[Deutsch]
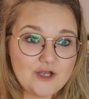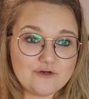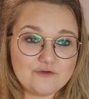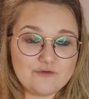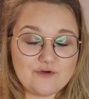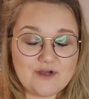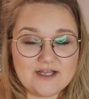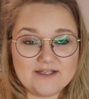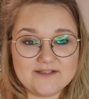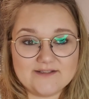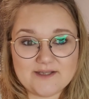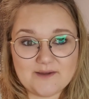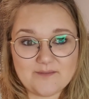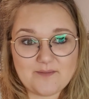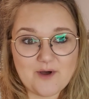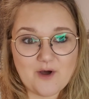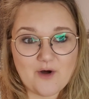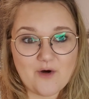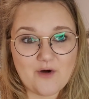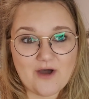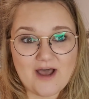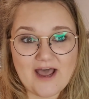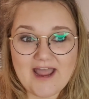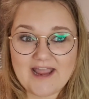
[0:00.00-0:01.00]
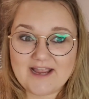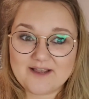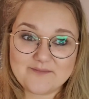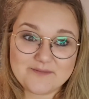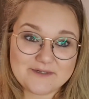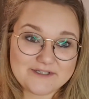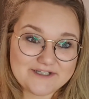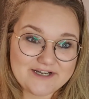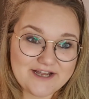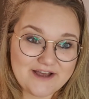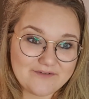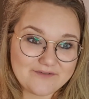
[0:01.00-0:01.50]
Du kannst aber auch
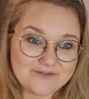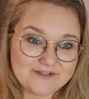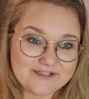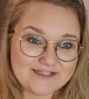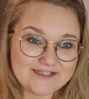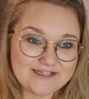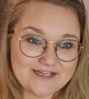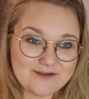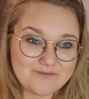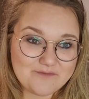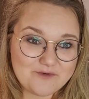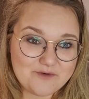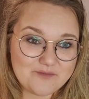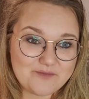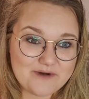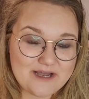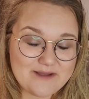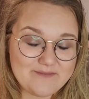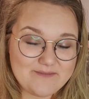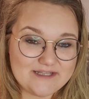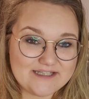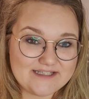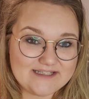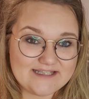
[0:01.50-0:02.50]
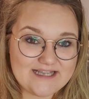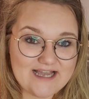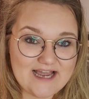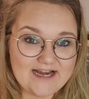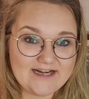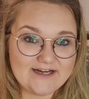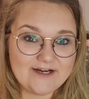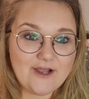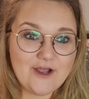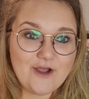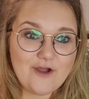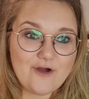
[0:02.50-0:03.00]
Eigenbedarfsdemo bei mir
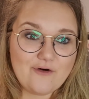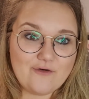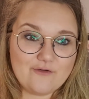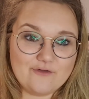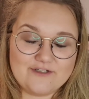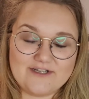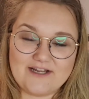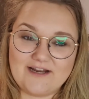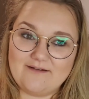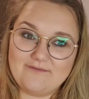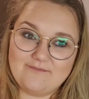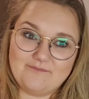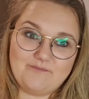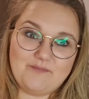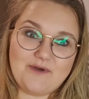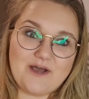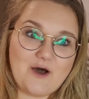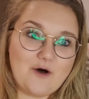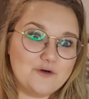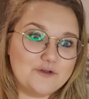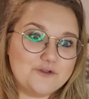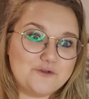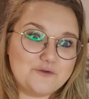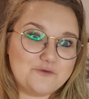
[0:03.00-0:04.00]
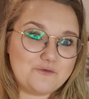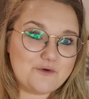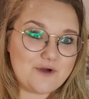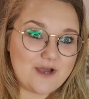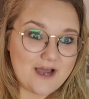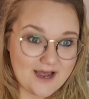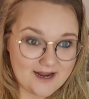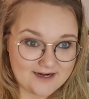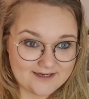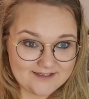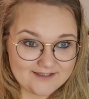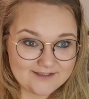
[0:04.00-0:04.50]
sein und dann brauchst du
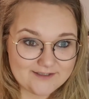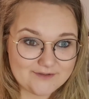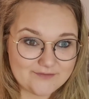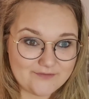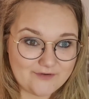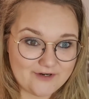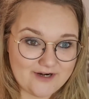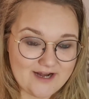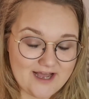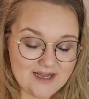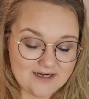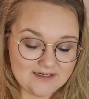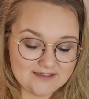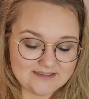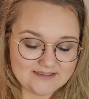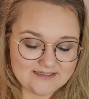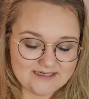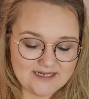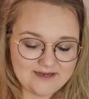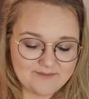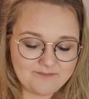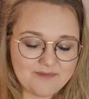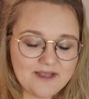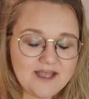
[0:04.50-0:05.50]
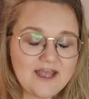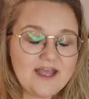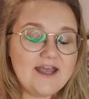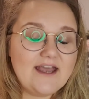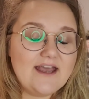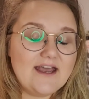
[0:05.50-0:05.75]
gar nichts von alledem.